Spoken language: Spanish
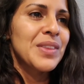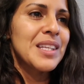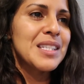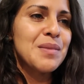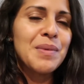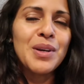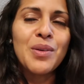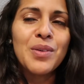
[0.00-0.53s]

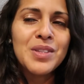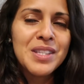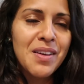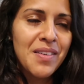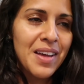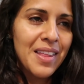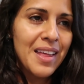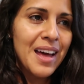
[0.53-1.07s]
dice Mario,
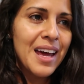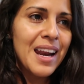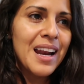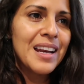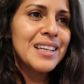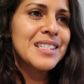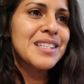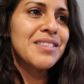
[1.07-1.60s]
se va a dar,
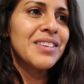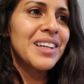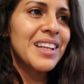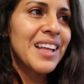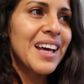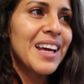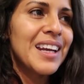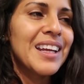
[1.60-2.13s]
Ale, se va
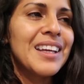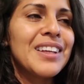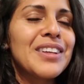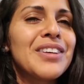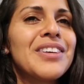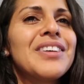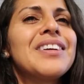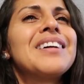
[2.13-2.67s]
a dar. Y
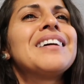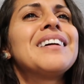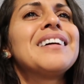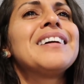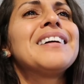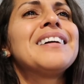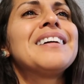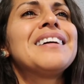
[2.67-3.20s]
yo,
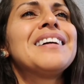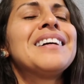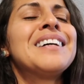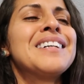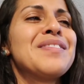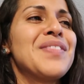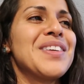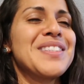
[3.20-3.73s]

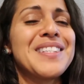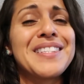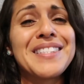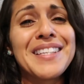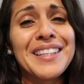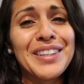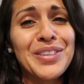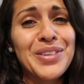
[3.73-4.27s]
ah, pero se
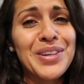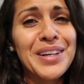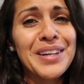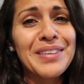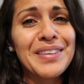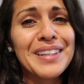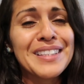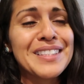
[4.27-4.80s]
siente
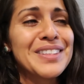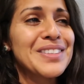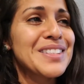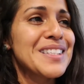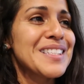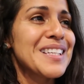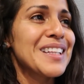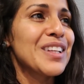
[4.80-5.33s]
horrible,
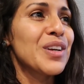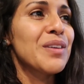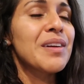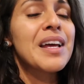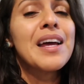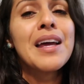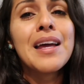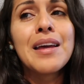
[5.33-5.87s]
chicos, se siente
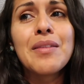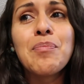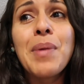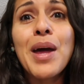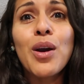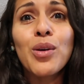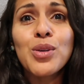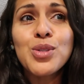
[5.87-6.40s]
horrible.
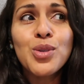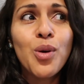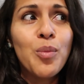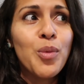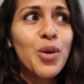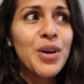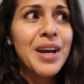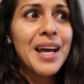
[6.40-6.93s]
Verlos
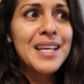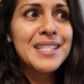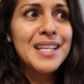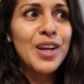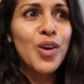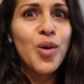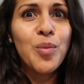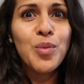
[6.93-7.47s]
cómo
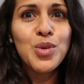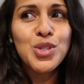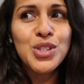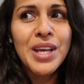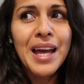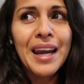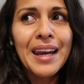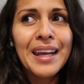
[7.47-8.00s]
nacen, cómo
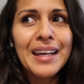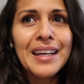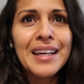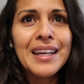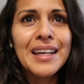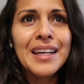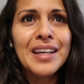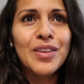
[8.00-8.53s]
salen.
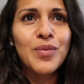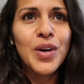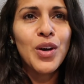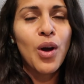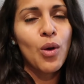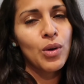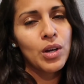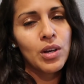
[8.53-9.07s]

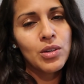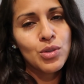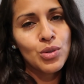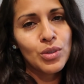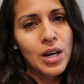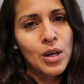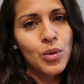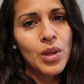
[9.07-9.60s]
Bueno, aunque
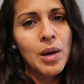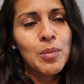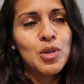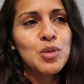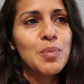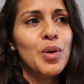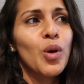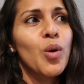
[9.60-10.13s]
nosotros le
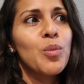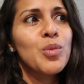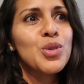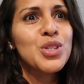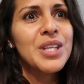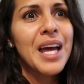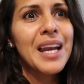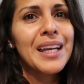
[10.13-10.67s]
ayudamos, pero
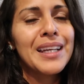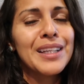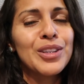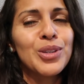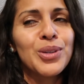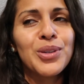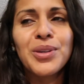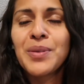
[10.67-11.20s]
cómo salen
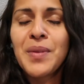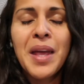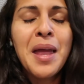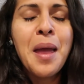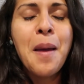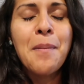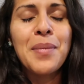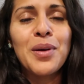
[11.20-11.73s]
y todo
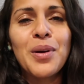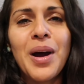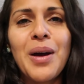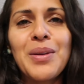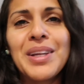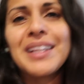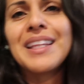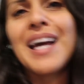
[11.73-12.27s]
pero
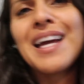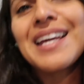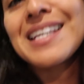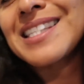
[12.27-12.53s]
ahorita